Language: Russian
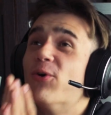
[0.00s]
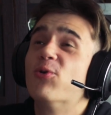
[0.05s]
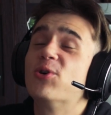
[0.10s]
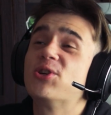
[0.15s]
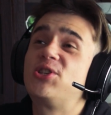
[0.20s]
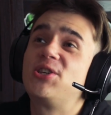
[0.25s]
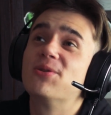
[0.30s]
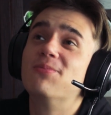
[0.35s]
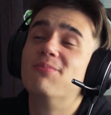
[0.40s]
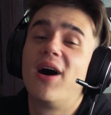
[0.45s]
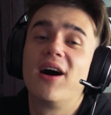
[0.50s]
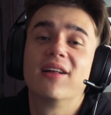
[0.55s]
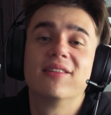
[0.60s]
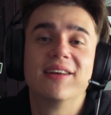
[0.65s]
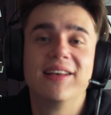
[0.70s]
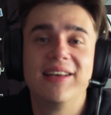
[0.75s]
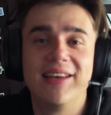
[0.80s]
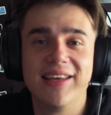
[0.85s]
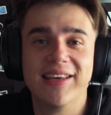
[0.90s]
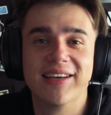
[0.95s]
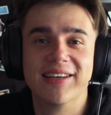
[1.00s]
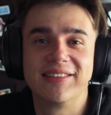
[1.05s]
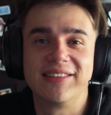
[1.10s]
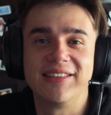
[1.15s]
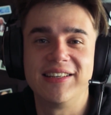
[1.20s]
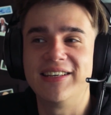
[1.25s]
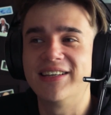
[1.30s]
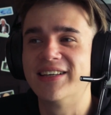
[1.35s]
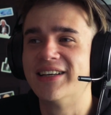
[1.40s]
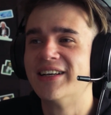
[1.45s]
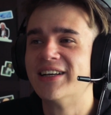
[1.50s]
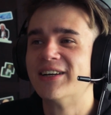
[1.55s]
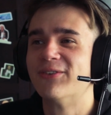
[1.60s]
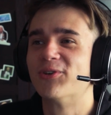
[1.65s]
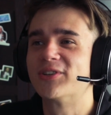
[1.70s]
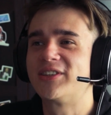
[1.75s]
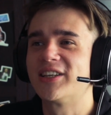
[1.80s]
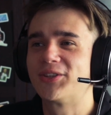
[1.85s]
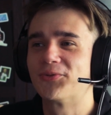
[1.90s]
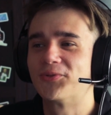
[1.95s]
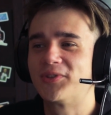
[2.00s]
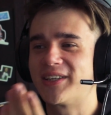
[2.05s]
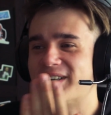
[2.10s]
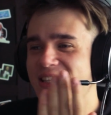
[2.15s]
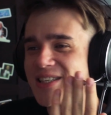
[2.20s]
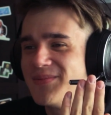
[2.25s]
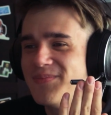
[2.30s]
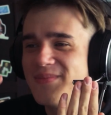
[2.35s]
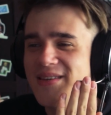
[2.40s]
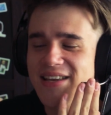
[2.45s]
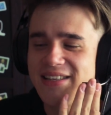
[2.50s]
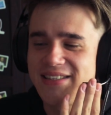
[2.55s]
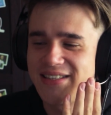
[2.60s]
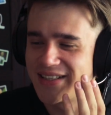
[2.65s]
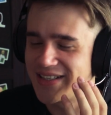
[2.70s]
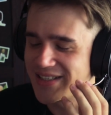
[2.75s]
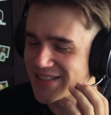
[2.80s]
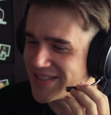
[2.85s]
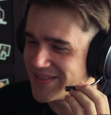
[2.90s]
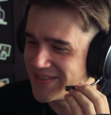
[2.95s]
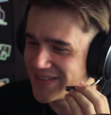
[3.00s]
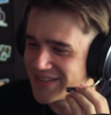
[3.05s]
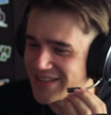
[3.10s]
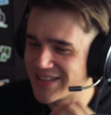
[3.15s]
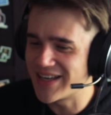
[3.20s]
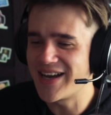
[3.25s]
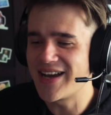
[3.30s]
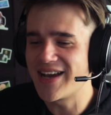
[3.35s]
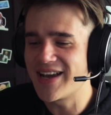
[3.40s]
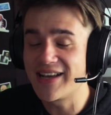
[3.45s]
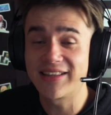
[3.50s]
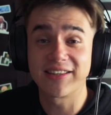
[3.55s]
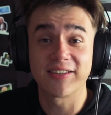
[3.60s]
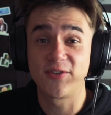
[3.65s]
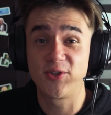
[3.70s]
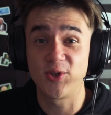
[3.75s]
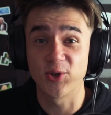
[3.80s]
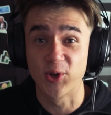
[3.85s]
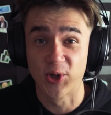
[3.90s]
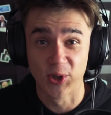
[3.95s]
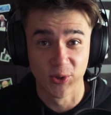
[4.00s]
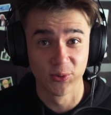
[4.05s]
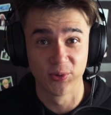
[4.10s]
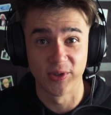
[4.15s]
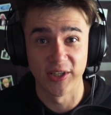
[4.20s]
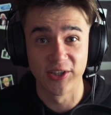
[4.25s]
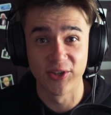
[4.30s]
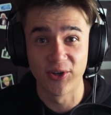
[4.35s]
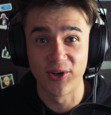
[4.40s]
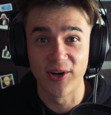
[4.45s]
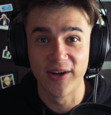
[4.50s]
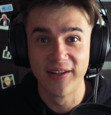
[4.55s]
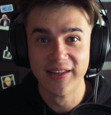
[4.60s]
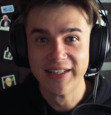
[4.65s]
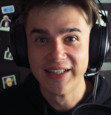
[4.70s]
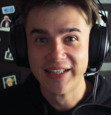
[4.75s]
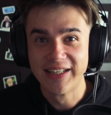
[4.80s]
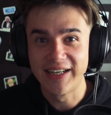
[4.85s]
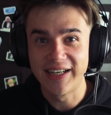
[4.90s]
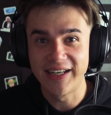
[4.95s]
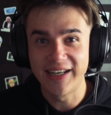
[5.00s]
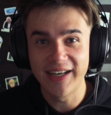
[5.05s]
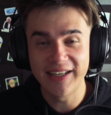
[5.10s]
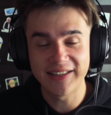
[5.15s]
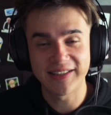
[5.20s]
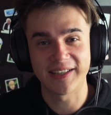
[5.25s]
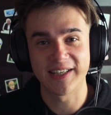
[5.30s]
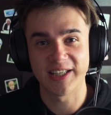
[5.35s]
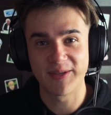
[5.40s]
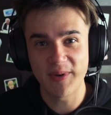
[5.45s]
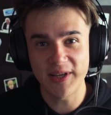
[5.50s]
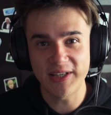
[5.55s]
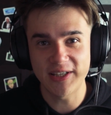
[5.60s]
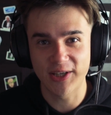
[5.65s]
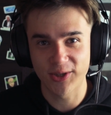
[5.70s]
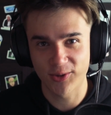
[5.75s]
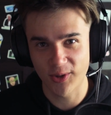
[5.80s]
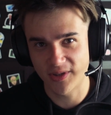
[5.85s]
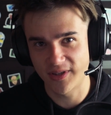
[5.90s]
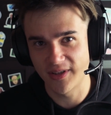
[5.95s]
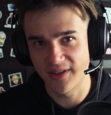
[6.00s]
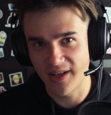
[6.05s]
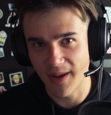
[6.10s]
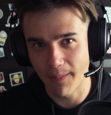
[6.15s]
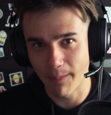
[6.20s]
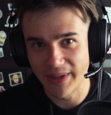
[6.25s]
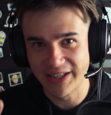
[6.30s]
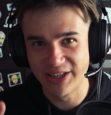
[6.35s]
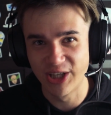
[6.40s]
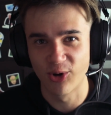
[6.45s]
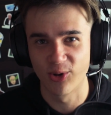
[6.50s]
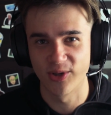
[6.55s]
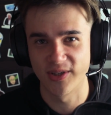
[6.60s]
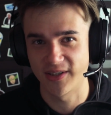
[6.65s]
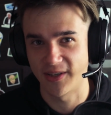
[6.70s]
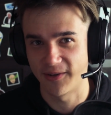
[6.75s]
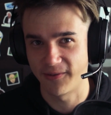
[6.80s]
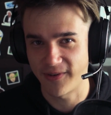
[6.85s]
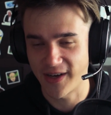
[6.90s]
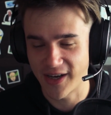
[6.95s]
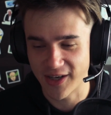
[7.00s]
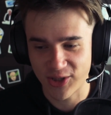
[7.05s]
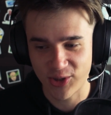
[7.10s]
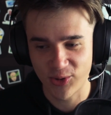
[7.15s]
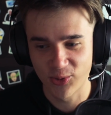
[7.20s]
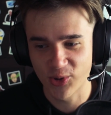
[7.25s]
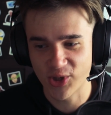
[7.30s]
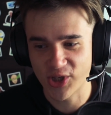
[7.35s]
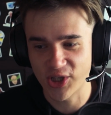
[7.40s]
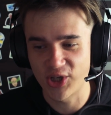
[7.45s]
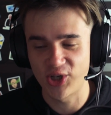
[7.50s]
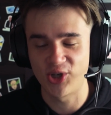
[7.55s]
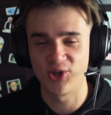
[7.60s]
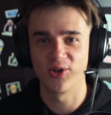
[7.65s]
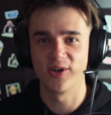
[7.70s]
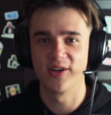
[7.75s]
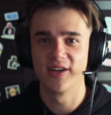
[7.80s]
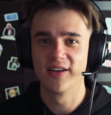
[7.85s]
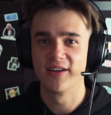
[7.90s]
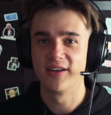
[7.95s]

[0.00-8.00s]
очень мало лет. И вот эта вот косметика цветная, это все круто, но э, эта косметика создана для подростков, а Ксюша еще